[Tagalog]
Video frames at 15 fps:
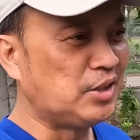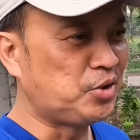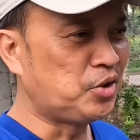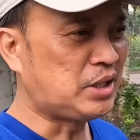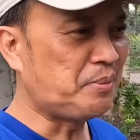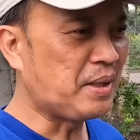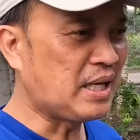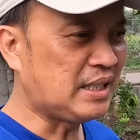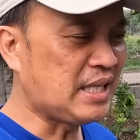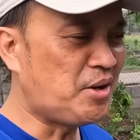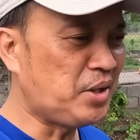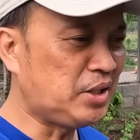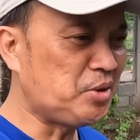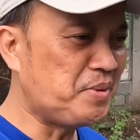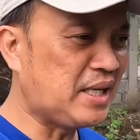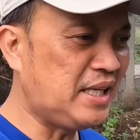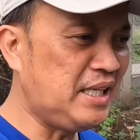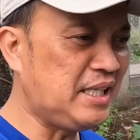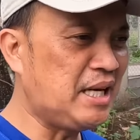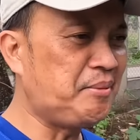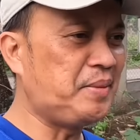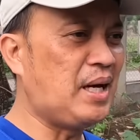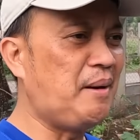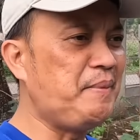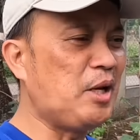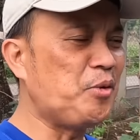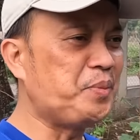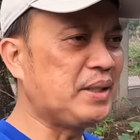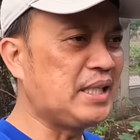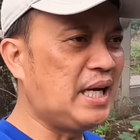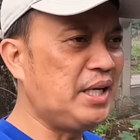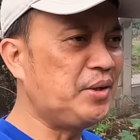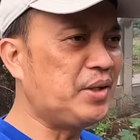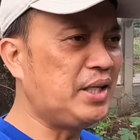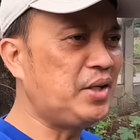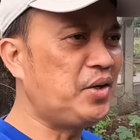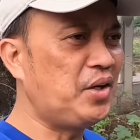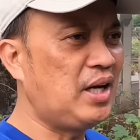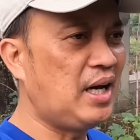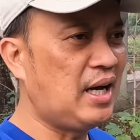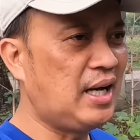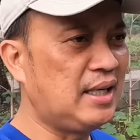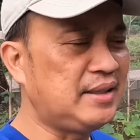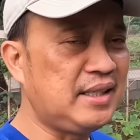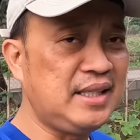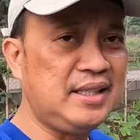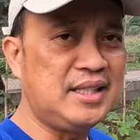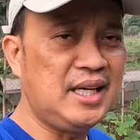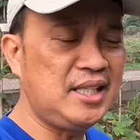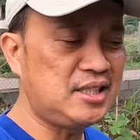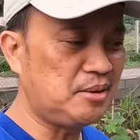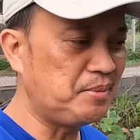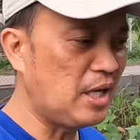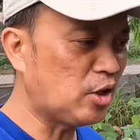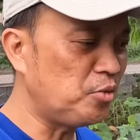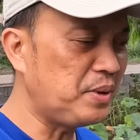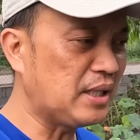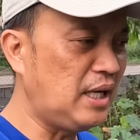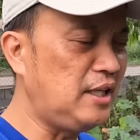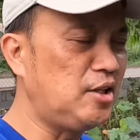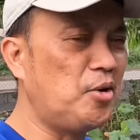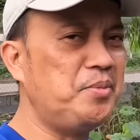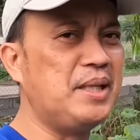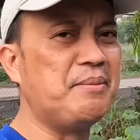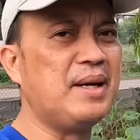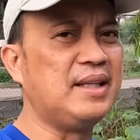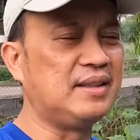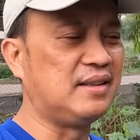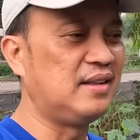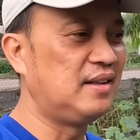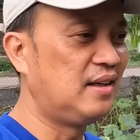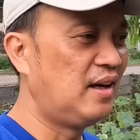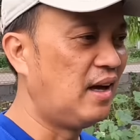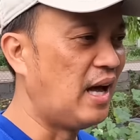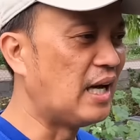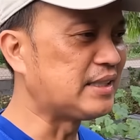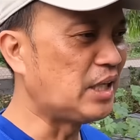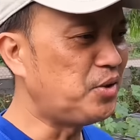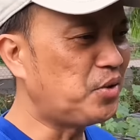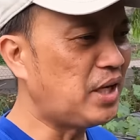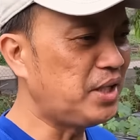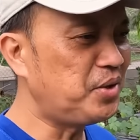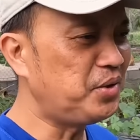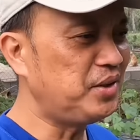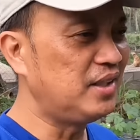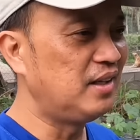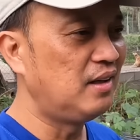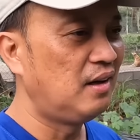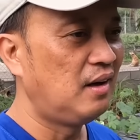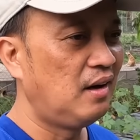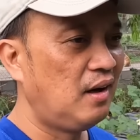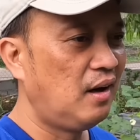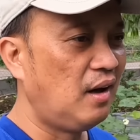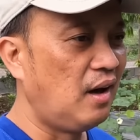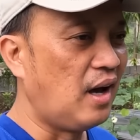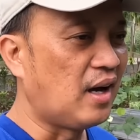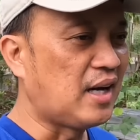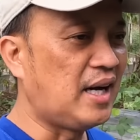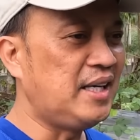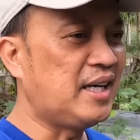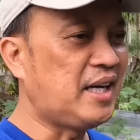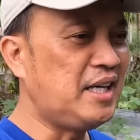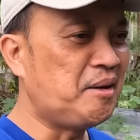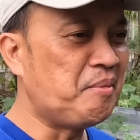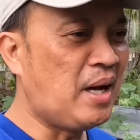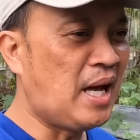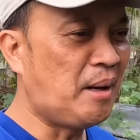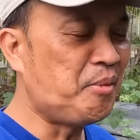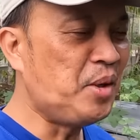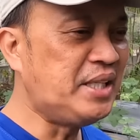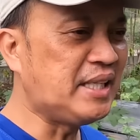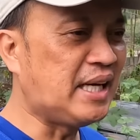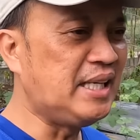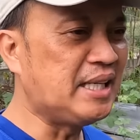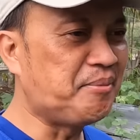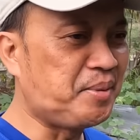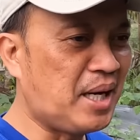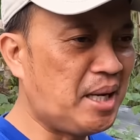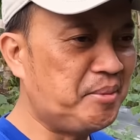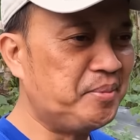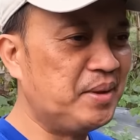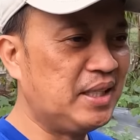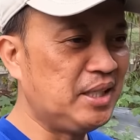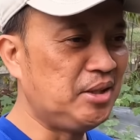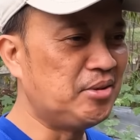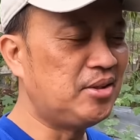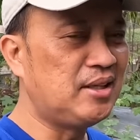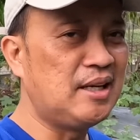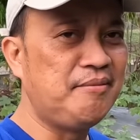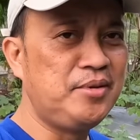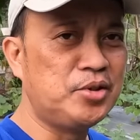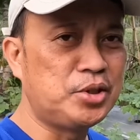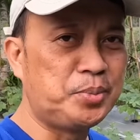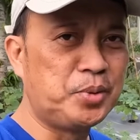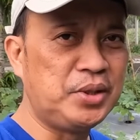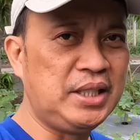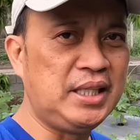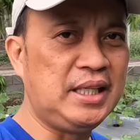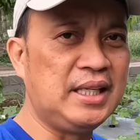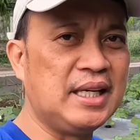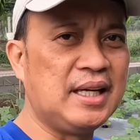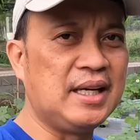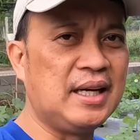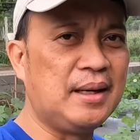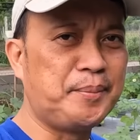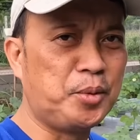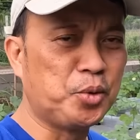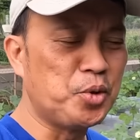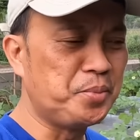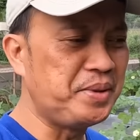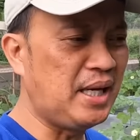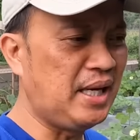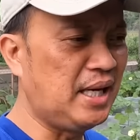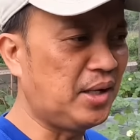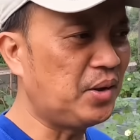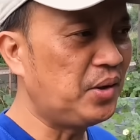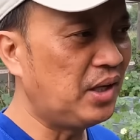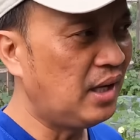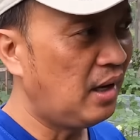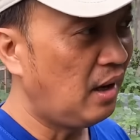So sa pagkataong ito mga Kalingap, uh, ah, meron pa tayong ano, uh, ah, 3 days bago mag-end of the month. Ang tanong ngayon, kaya-kayang mahabol ni Kalinga Prab yung uh, views po ni uh, Pugong Biyahero.